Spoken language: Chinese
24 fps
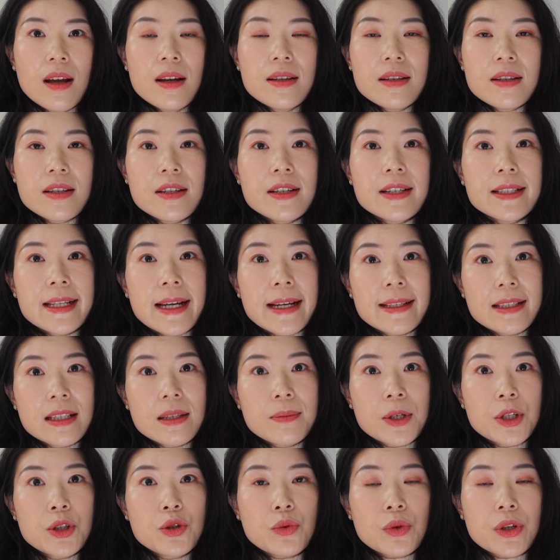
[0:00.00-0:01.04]
其实，在资
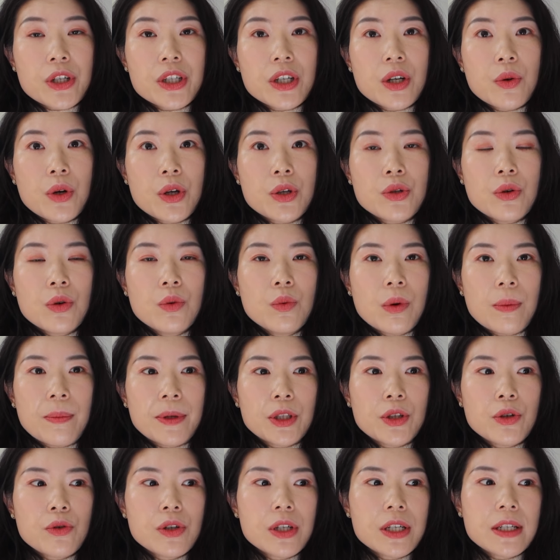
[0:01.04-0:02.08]
本主义社会中，我
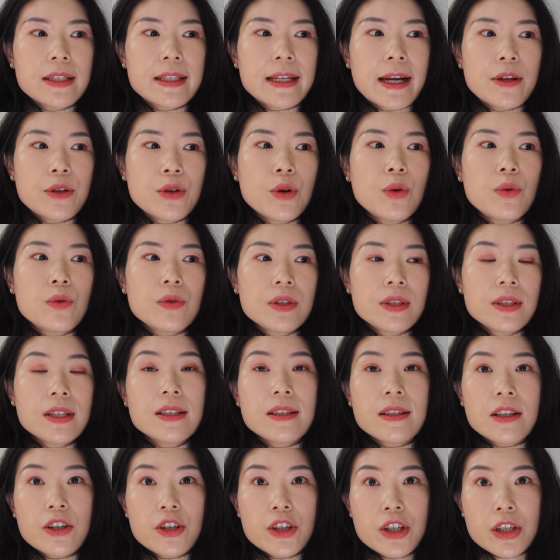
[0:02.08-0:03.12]
们都是在用自
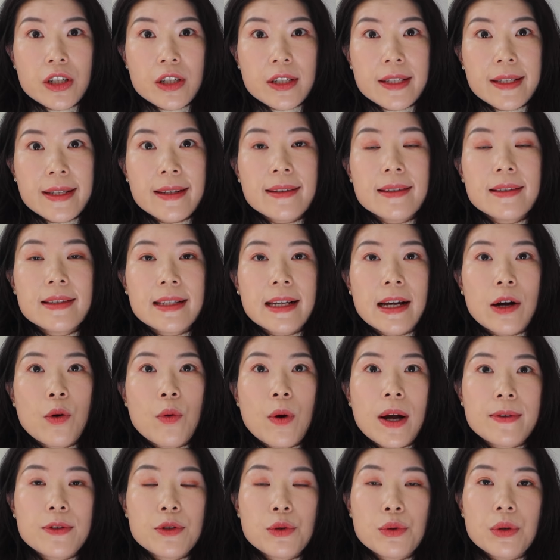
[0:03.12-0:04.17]
己的时间在
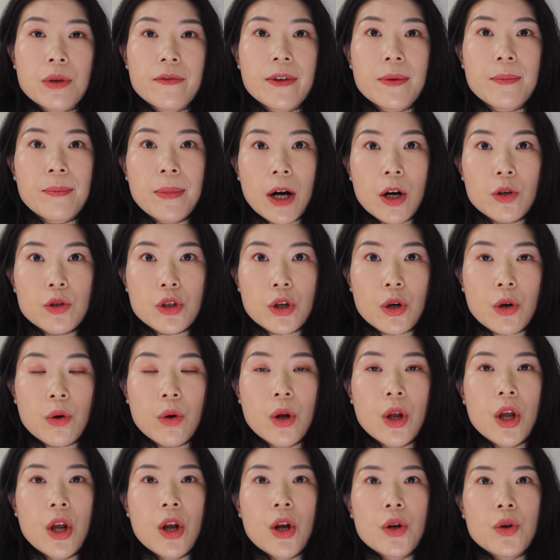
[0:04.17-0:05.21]
换取一份报酬。
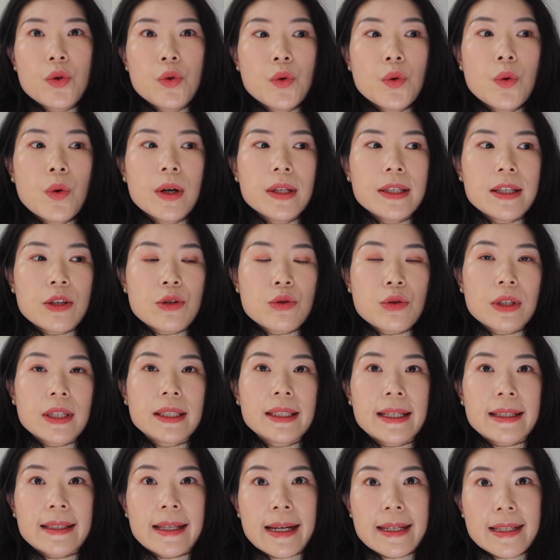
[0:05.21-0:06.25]
如果你觉得
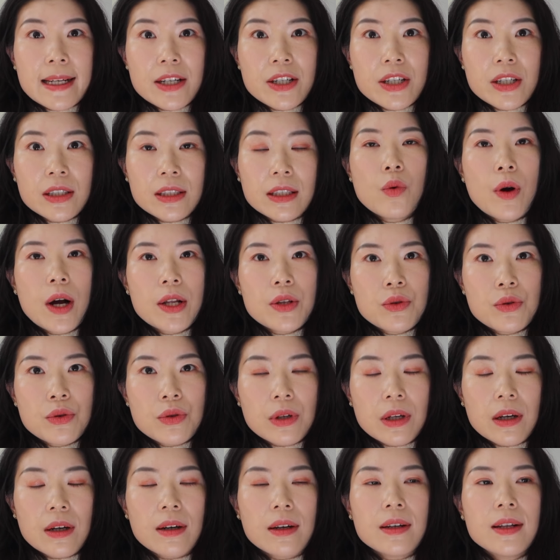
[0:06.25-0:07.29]
你待在这里换
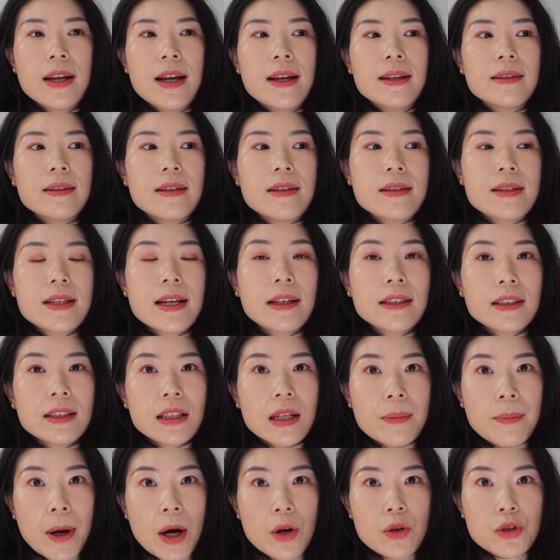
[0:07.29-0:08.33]
取了你相应
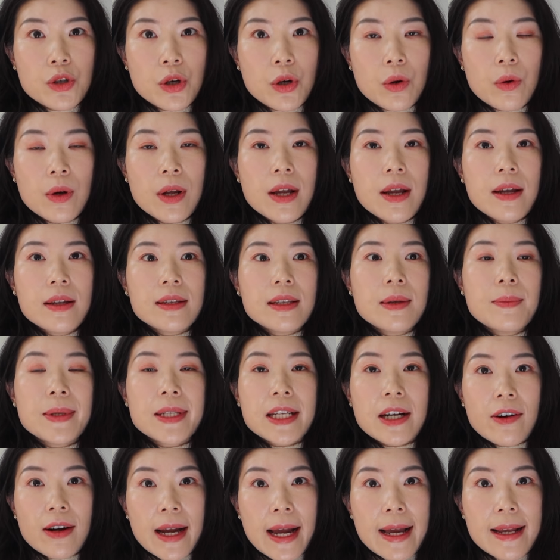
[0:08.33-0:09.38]
的报酬，你比
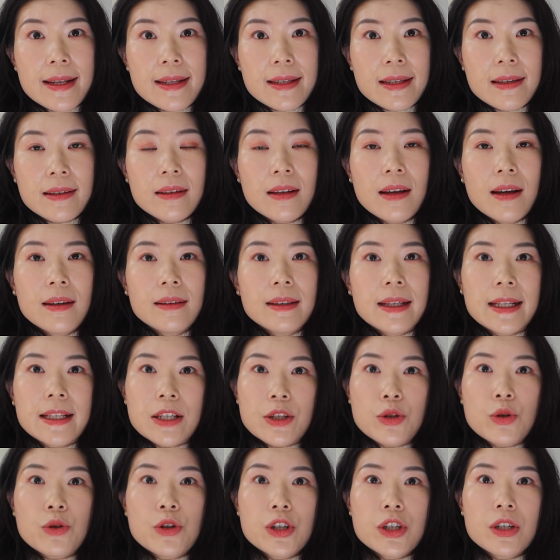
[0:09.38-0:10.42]
较开心，那你
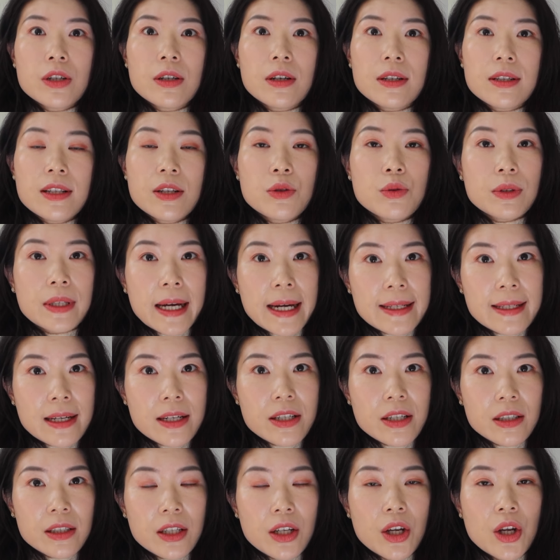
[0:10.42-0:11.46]
就适合继续待在
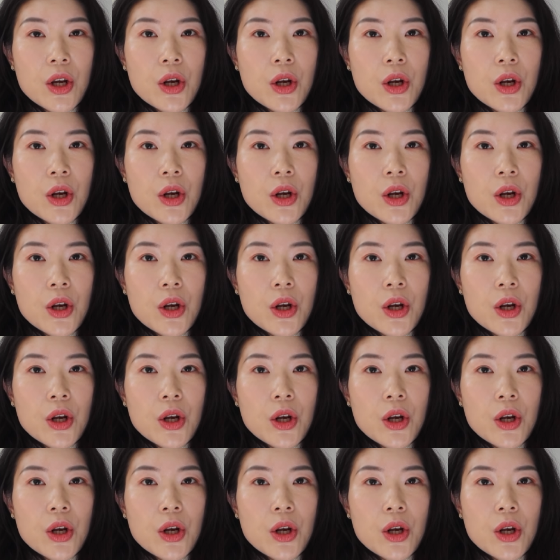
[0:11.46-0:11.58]
这里。